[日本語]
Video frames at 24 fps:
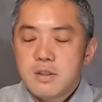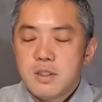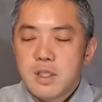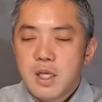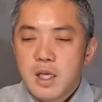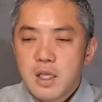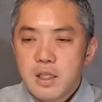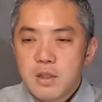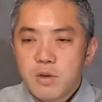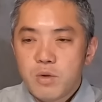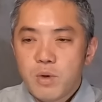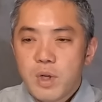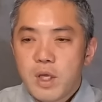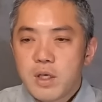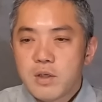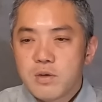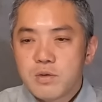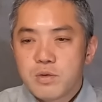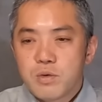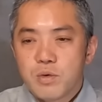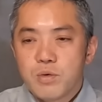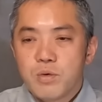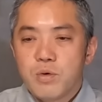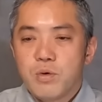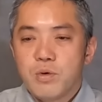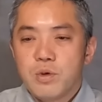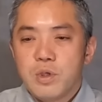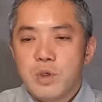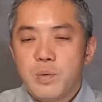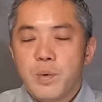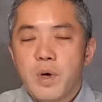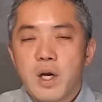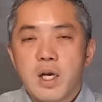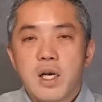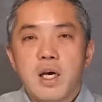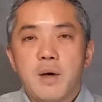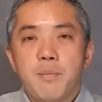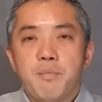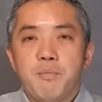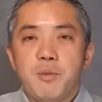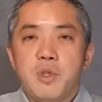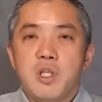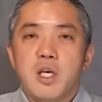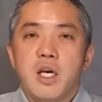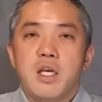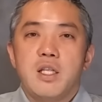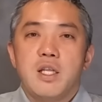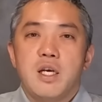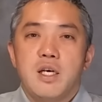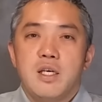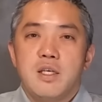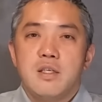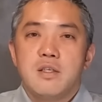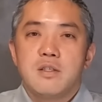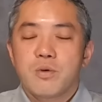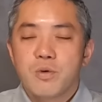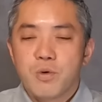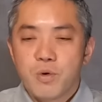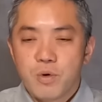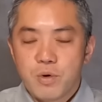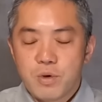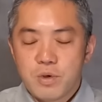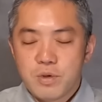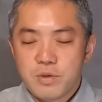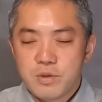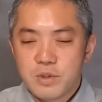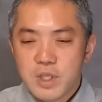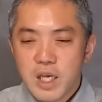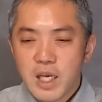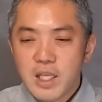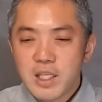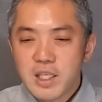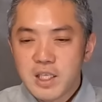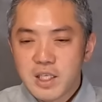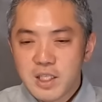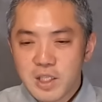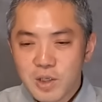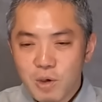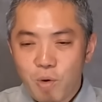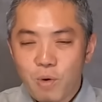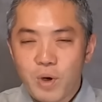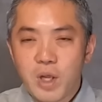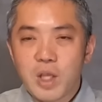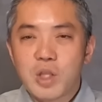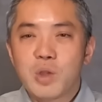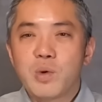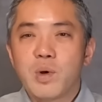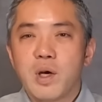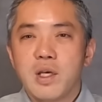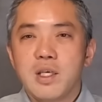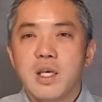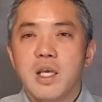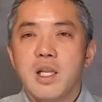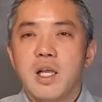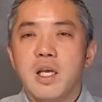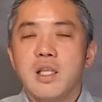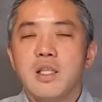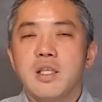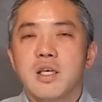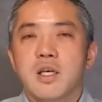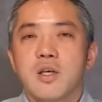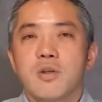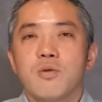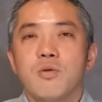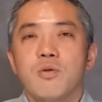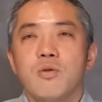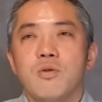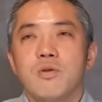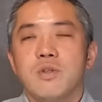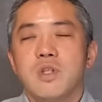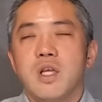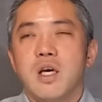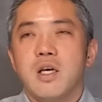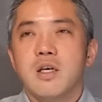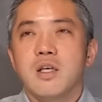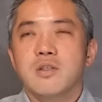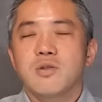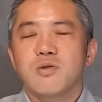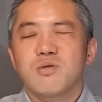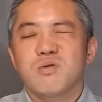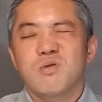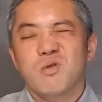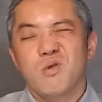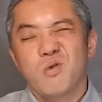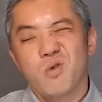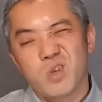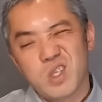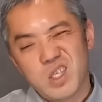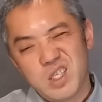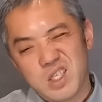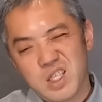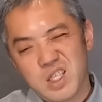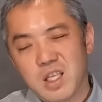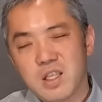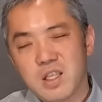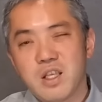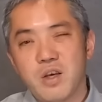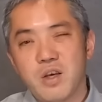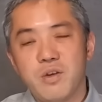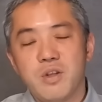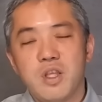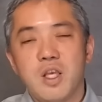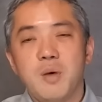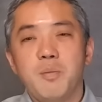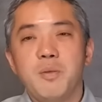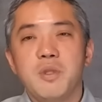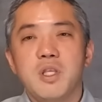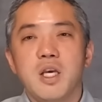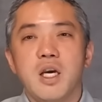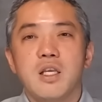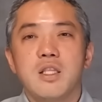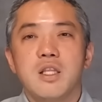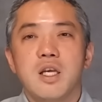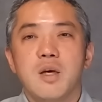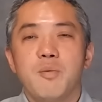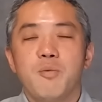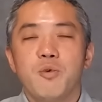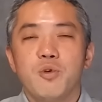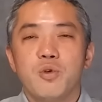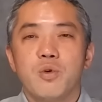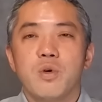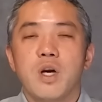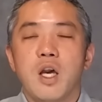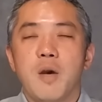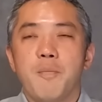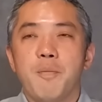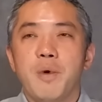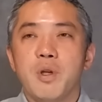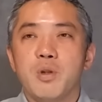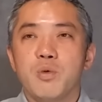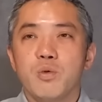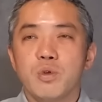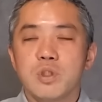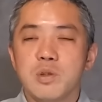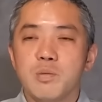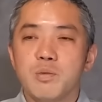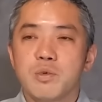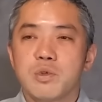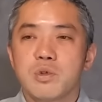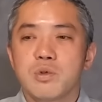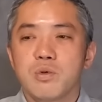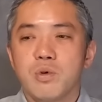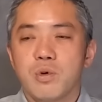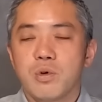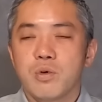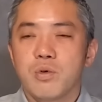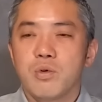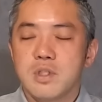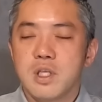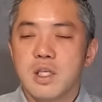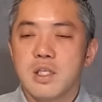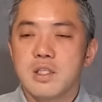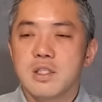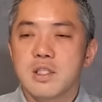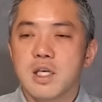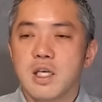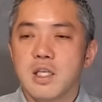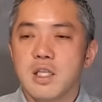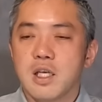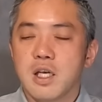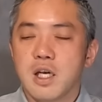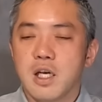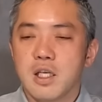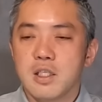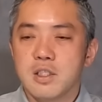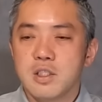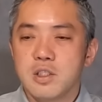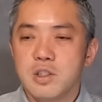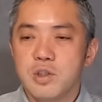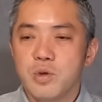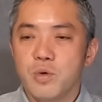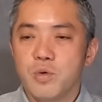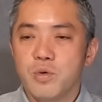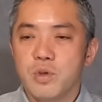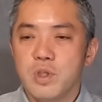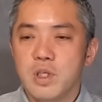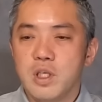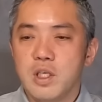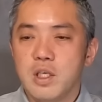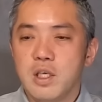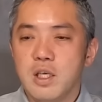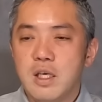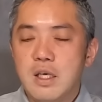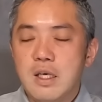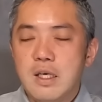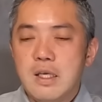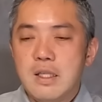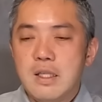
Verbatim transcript: なんとなくその違和感みたいな具体的にこれとは言えないんだけどなんかちょっとこう気になるんだよねみたいなものがやっぱりどうしてもすごい繊細に感じるように